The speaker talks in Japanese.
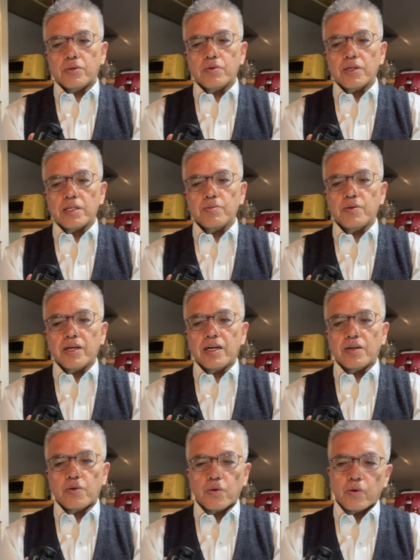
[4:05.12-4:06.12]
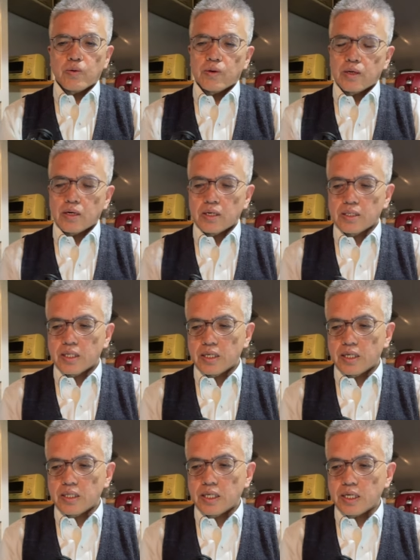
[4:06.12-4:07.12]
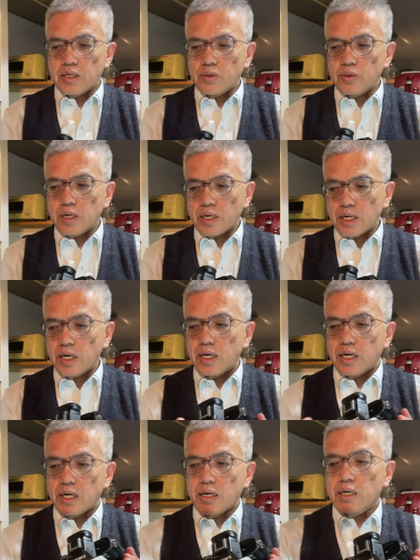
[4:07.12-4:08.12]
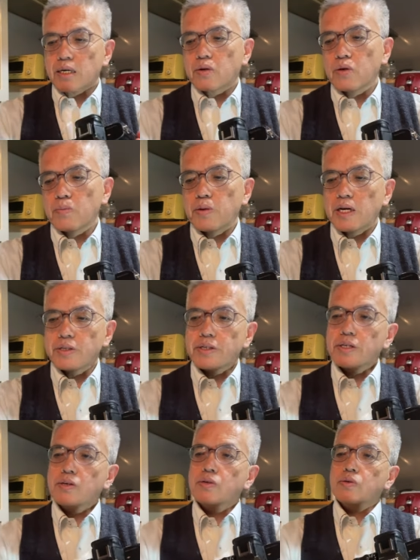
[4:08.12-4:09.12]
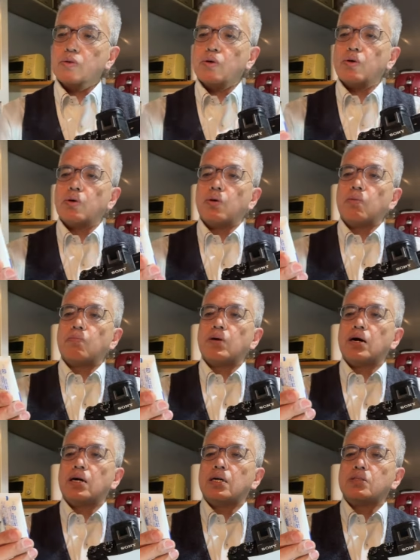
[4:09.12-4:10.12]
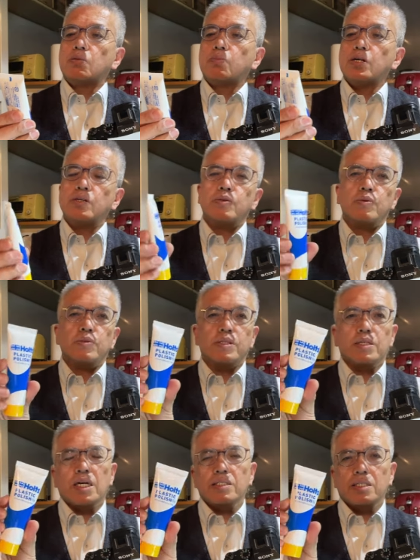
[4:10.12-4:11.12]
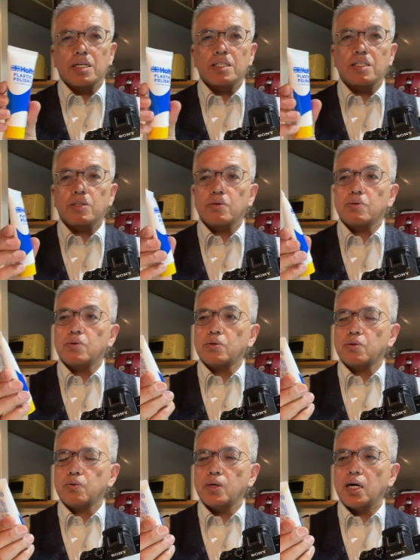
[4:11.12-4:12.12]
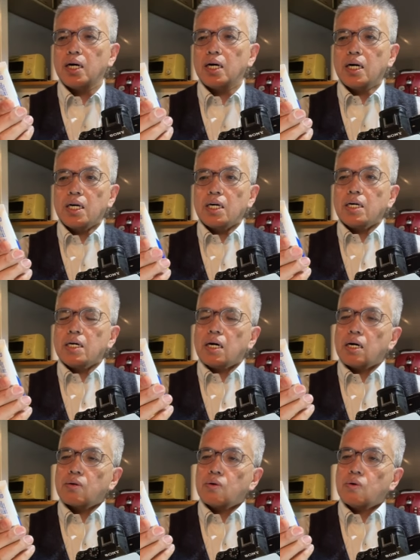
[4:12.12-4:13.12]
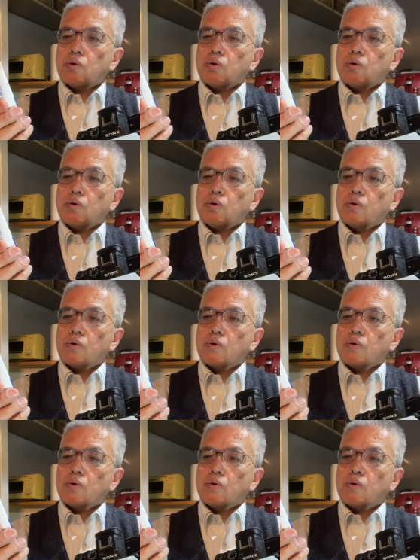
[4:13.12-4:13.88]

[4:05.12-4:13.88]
応私もねあのできるだけこのプラスチックの、えーと、とポリッシュを使ったっていう理由はあのー